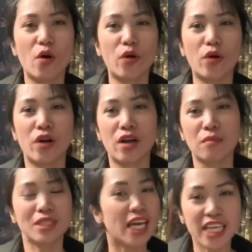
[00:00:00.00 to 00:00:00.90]
or
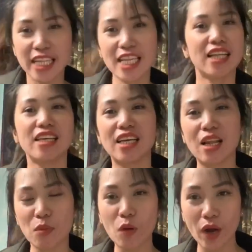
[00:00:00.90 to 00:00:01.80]
basta hindi natin
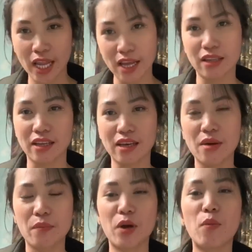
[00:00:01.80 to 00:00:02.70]
alam kung kailan.
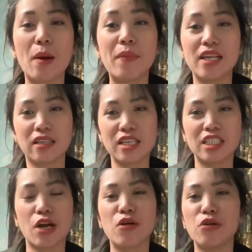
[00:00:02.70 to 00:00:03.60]
Pero babalik din
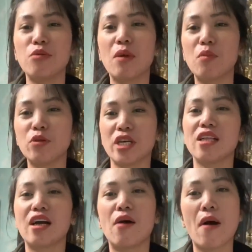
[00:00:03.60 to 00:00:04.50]
sa'yo yung mabuting
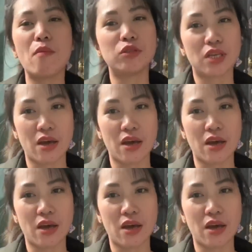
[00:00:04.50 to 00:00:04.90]
nagawa mo sa